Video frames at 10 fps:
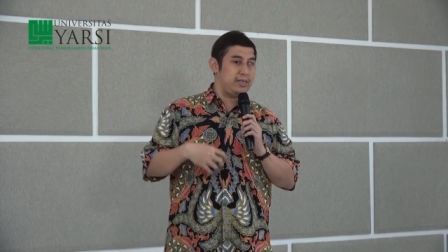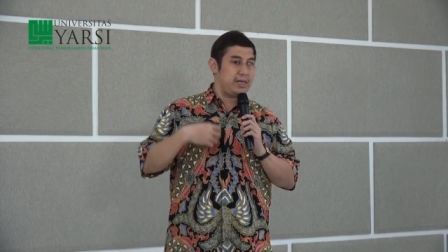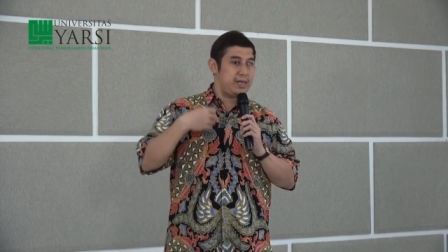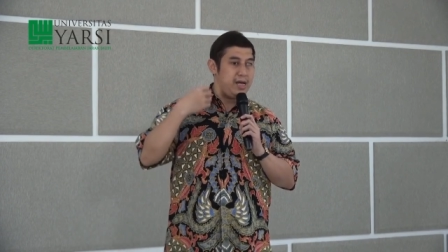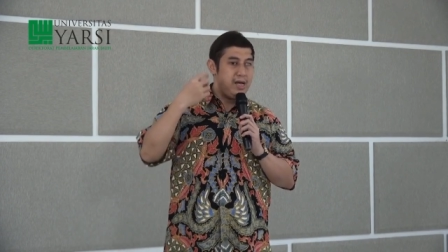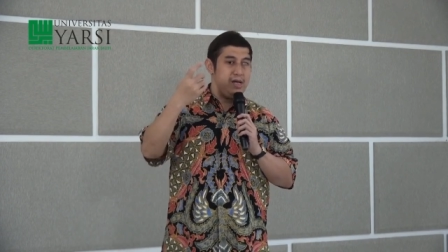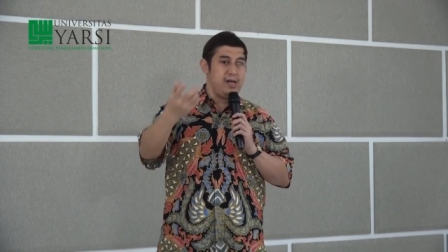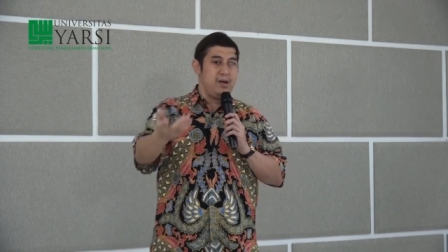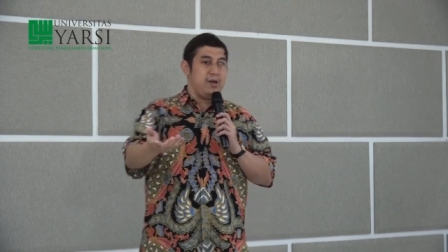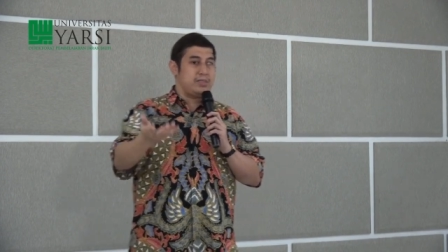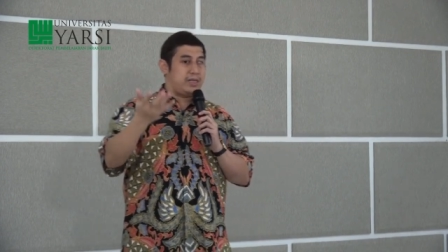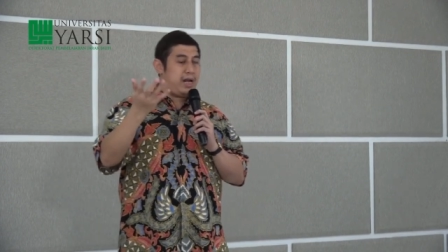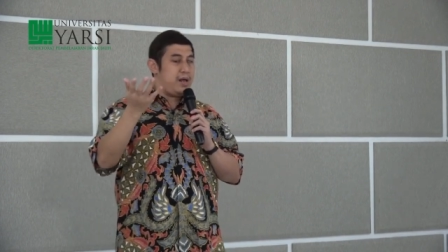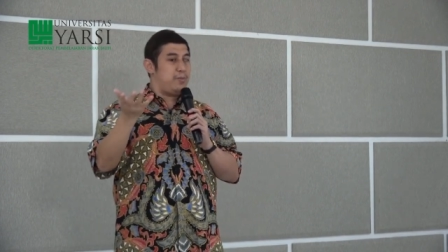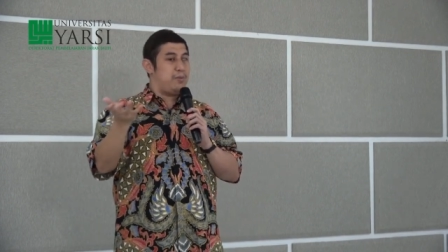Saya
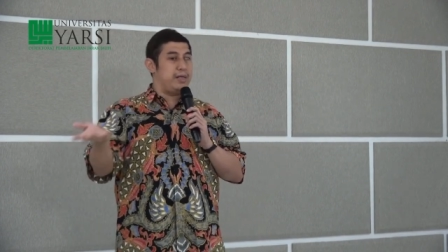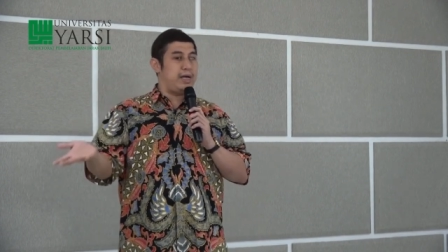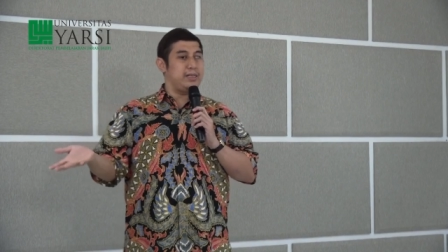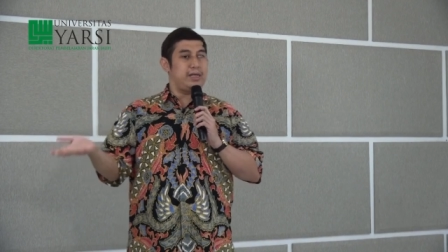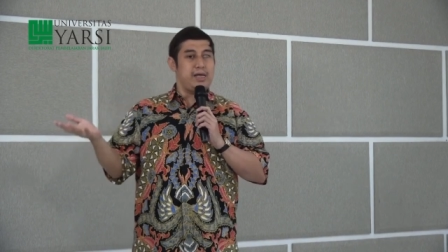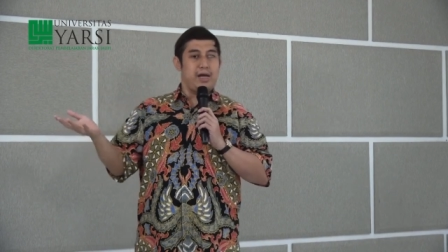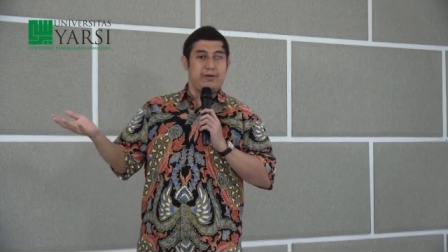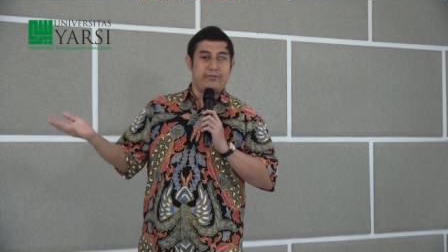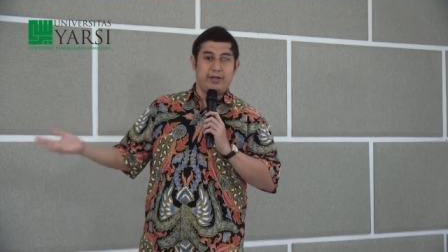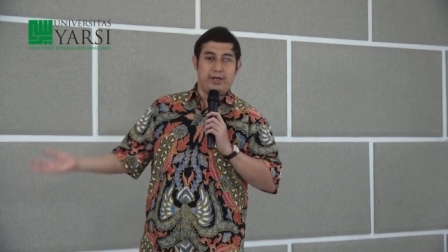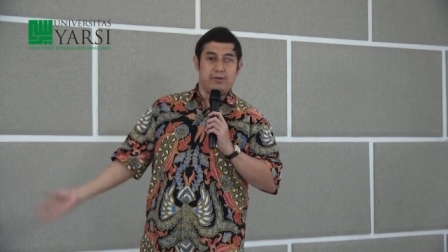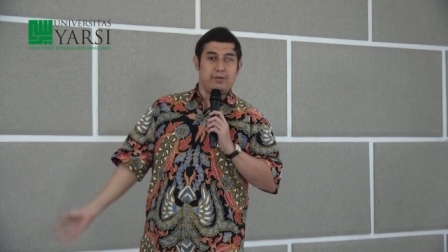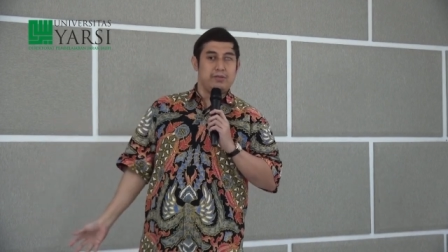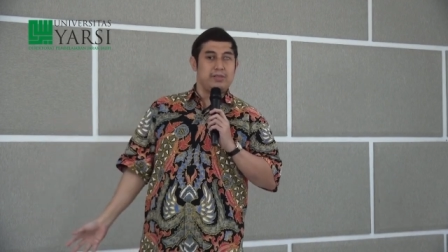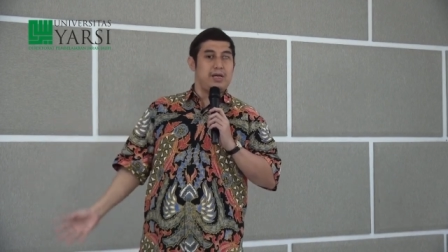selain memberikan tayangan video,
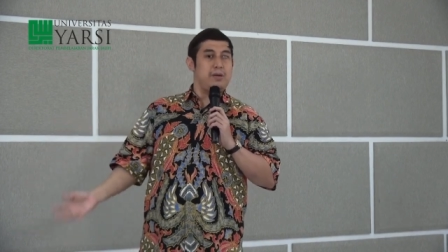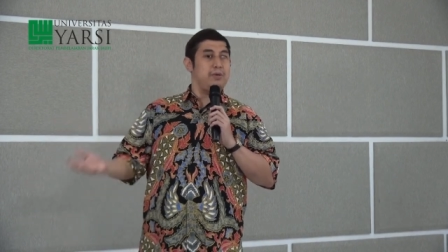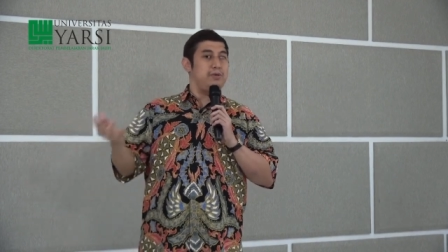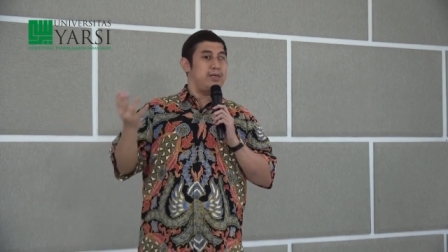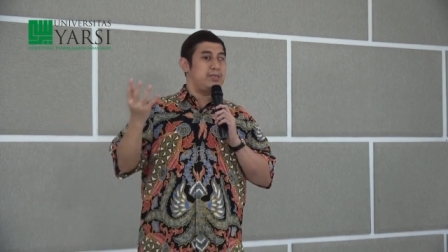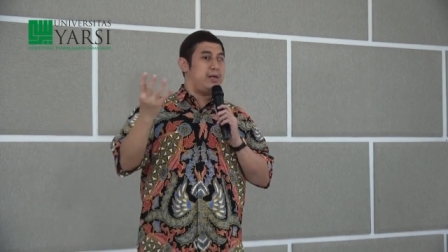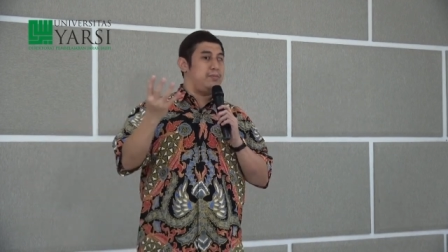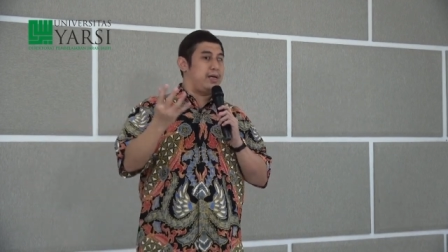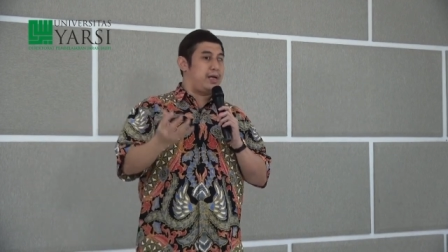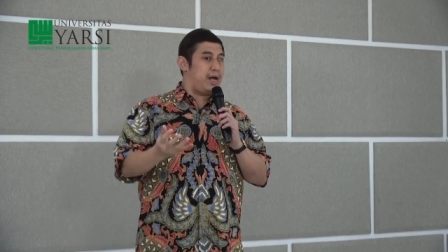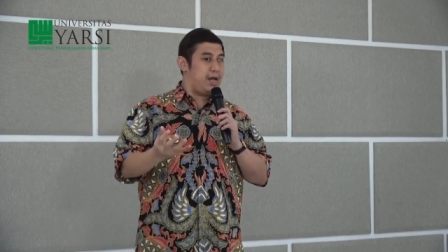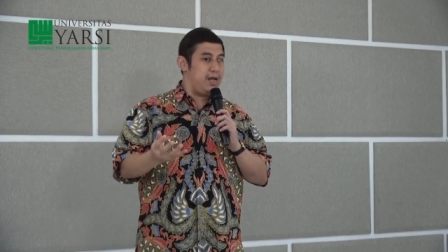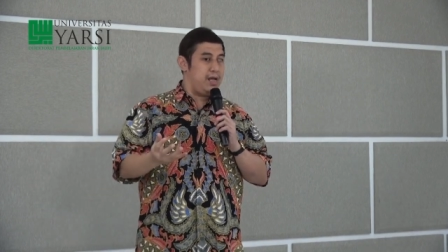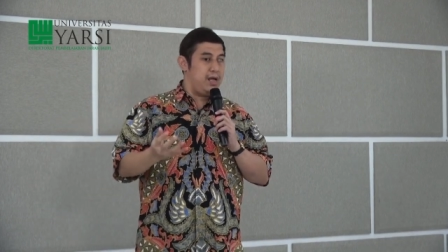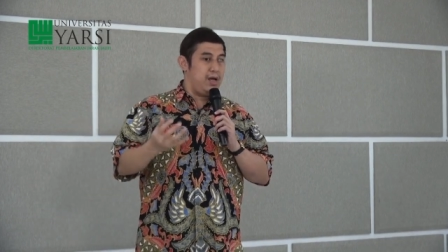saya menugaskan mereka
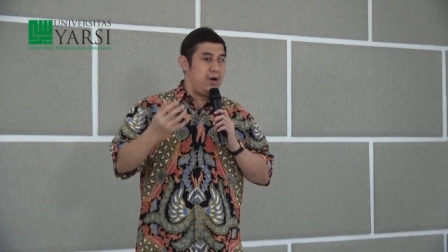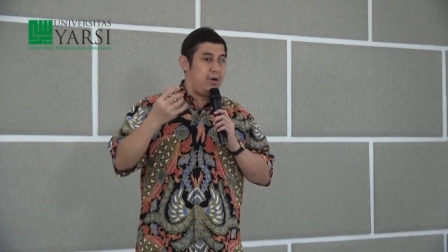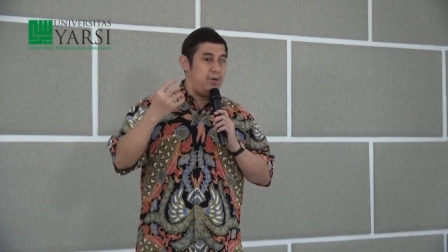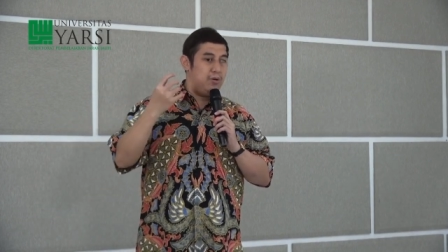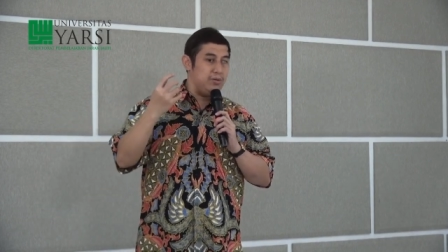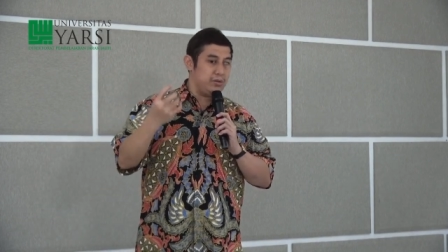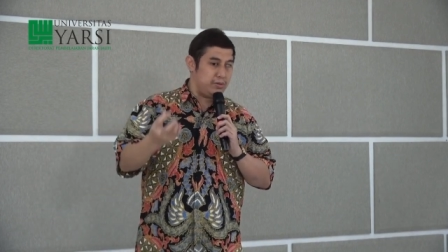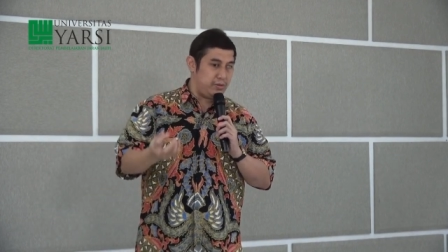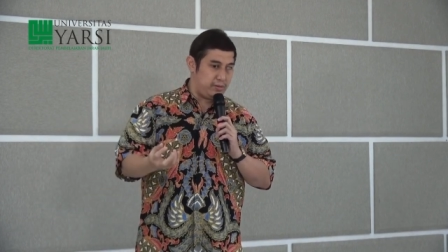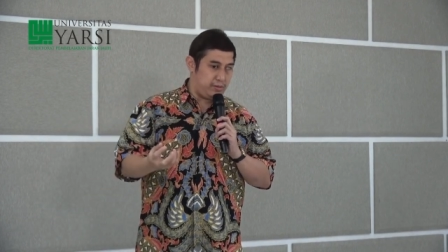untuk